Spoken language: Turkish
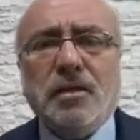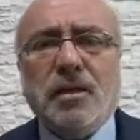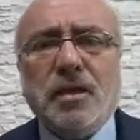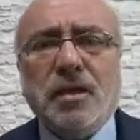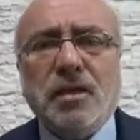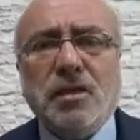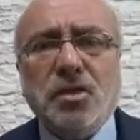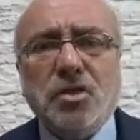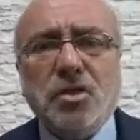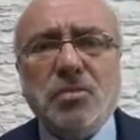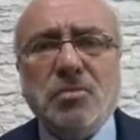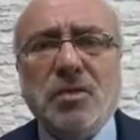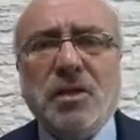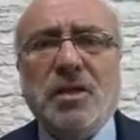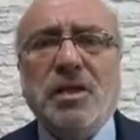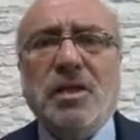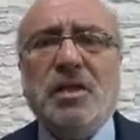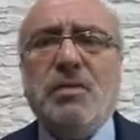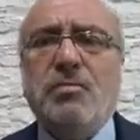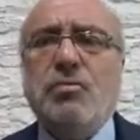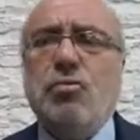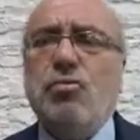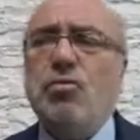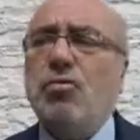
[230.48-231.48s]

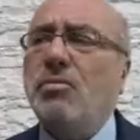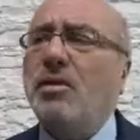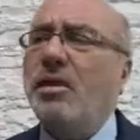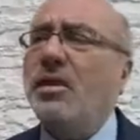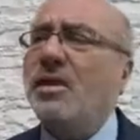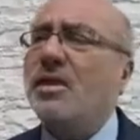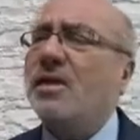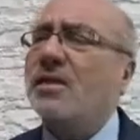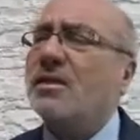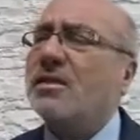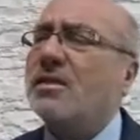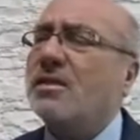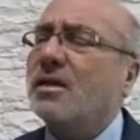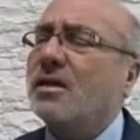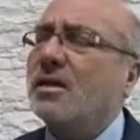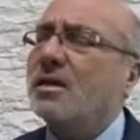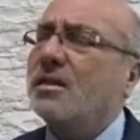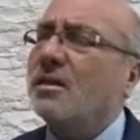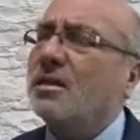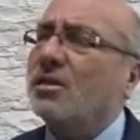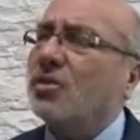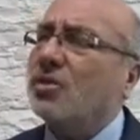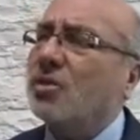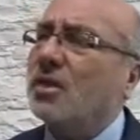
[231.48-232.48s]
gelişmeler, büyümeler
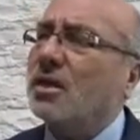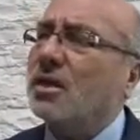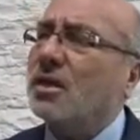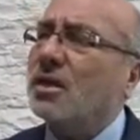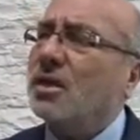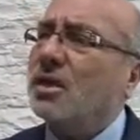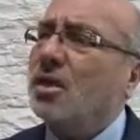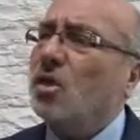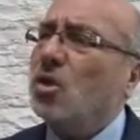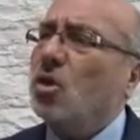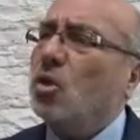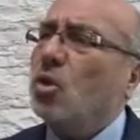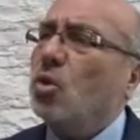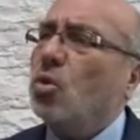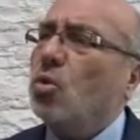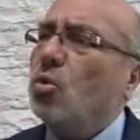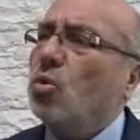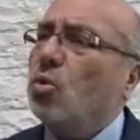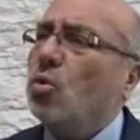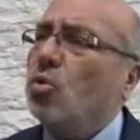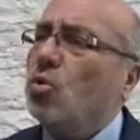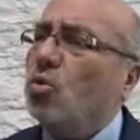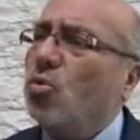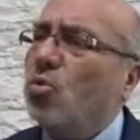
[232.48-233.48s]
sadece
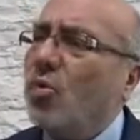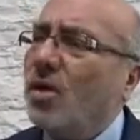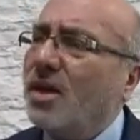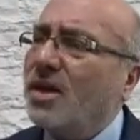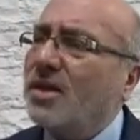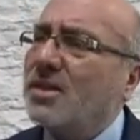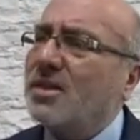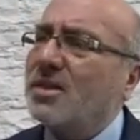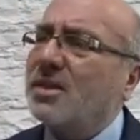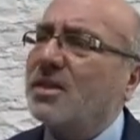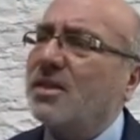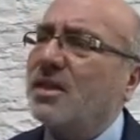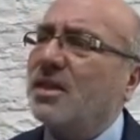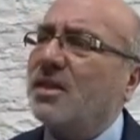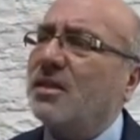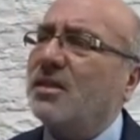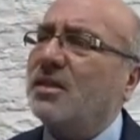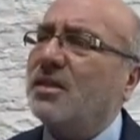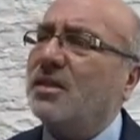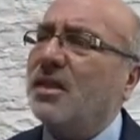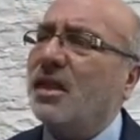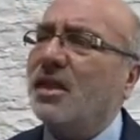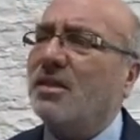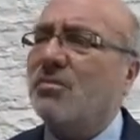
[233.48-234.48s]

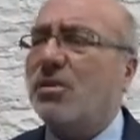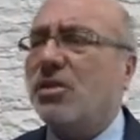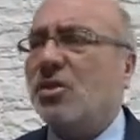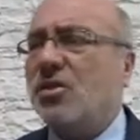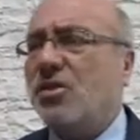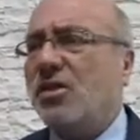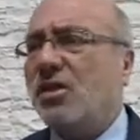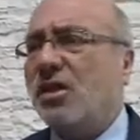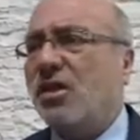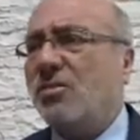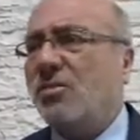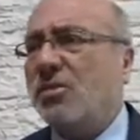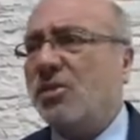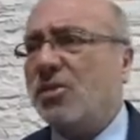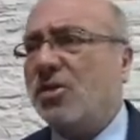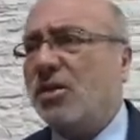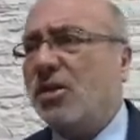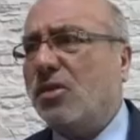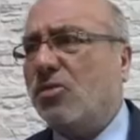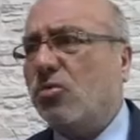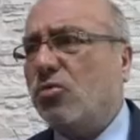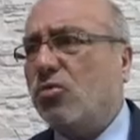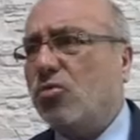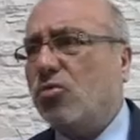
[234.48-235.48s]
üniversitenin tek başına
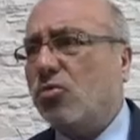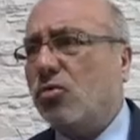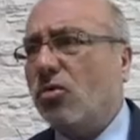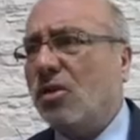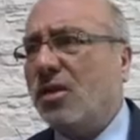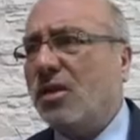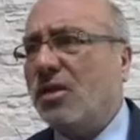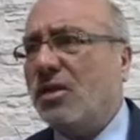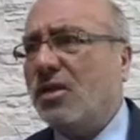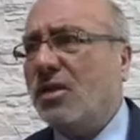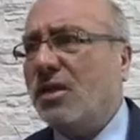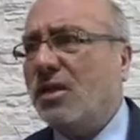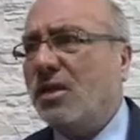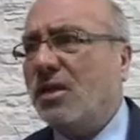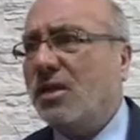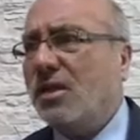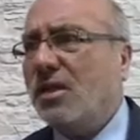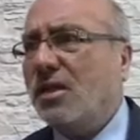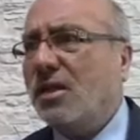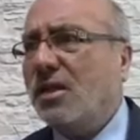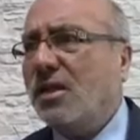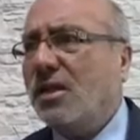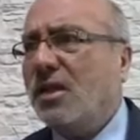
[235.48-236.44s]
yapacağı unsurlar değil.